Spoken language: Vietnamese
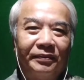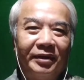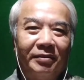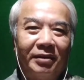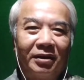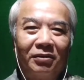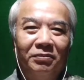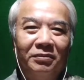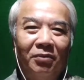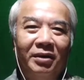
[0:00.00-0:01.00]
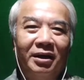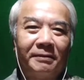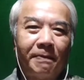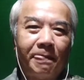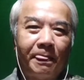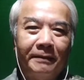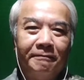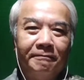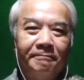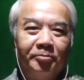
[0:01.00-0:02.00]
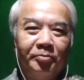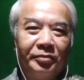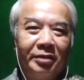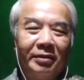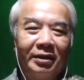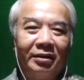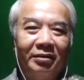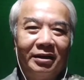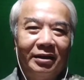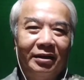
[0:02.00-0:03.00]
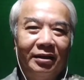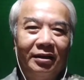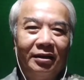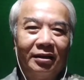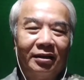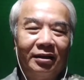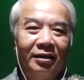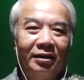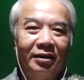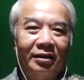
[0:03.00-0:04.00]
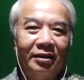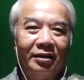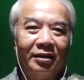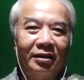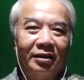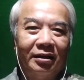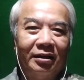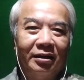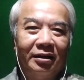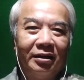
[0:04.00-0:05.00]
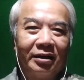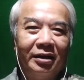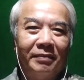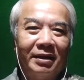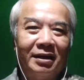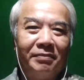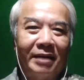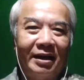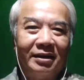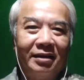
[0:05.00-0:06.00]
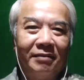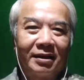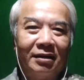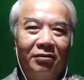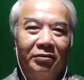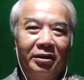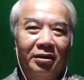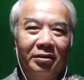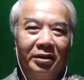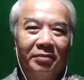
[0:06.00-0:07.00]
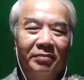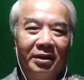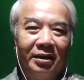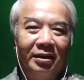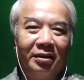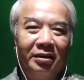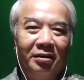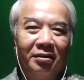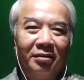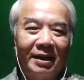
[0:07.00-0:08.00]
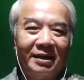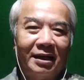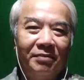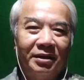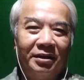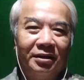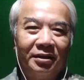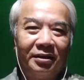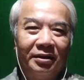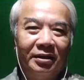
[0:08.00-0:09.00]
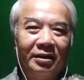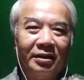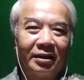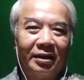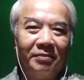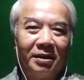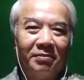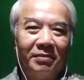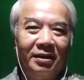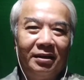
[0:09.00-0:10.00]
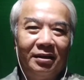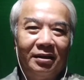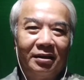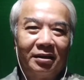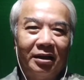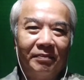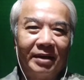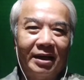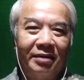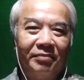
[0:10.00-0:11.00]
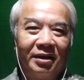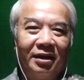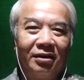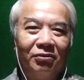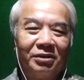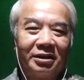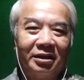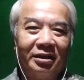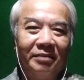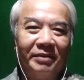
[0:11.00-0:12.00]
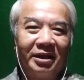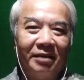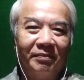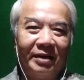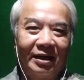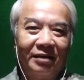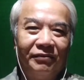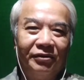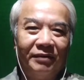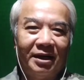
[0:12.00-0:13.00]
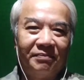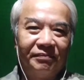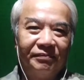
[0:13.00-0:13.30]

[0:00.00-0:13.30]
nhưng mà nó cũng không hết nhưng mà nói gì thì khi mà lên mạng vậy bắt đầu vừa mình à, vừa bản thân mình nữa cái mình mới à, tìm ra mình nghiên cứu từ từ cái mình tìm ra cái phương pháp